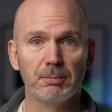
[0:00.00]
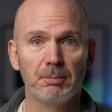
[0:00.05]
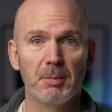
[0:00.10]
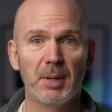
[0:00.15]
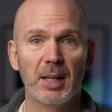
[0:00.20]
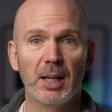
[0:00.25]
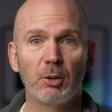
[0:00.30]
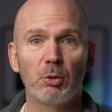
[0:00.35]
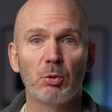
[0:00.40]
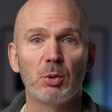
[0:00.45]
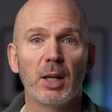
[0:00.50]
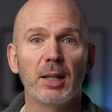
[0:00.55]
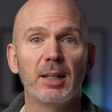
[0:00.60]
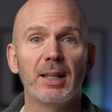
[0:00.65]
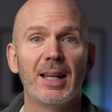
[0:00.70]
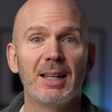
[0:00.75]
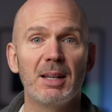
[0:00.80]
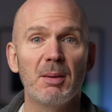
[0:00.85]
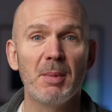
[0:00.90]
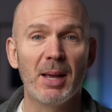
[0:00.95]
Mehr dazu dann
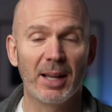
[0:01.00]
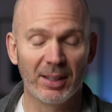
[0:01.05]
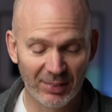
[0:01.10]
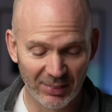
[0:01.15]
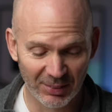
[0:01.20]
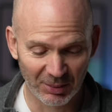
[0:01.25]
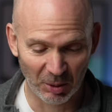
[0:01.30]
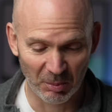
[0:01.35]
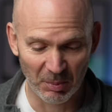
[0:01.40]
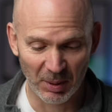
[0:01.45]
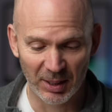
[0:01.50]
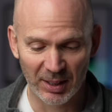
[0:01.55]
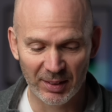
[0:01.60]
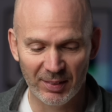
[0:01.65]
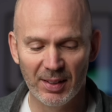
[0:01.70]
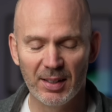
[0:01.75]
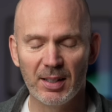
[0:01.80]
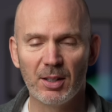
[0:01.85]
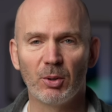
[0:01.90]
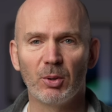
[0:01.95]
Ende März nochmal als
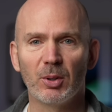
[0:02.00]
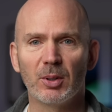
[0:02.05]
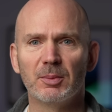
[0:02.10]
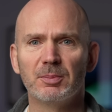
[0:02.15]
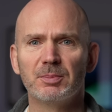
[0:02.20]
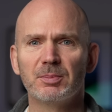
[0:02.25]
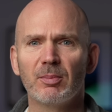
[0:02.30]
Erinnerung.